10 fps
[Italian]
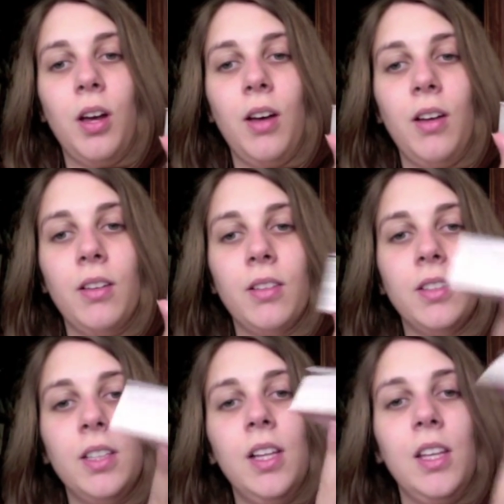Ah,
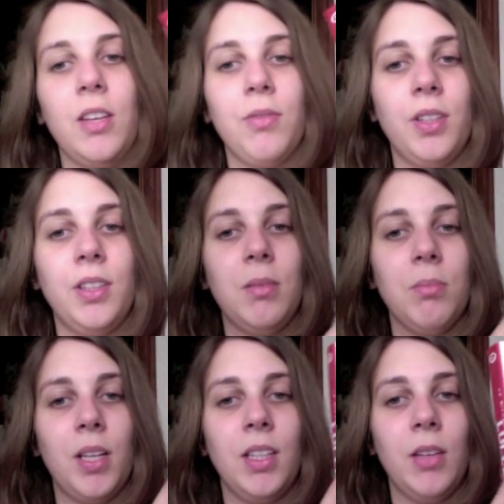infatti in
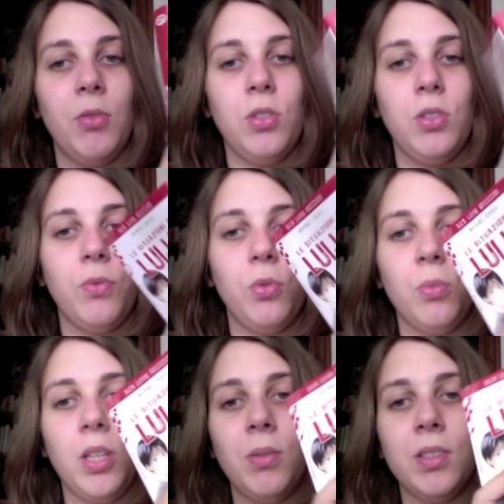pratica in ogni
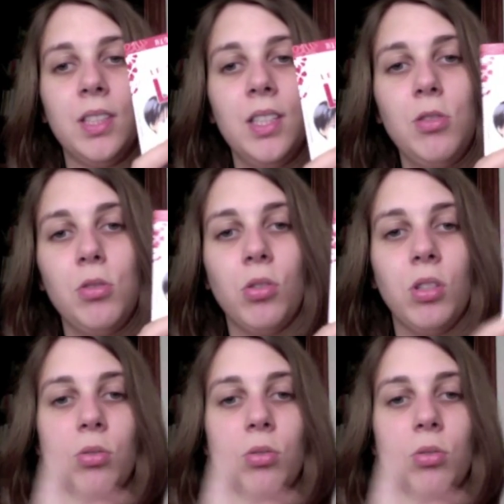volume di questa edizione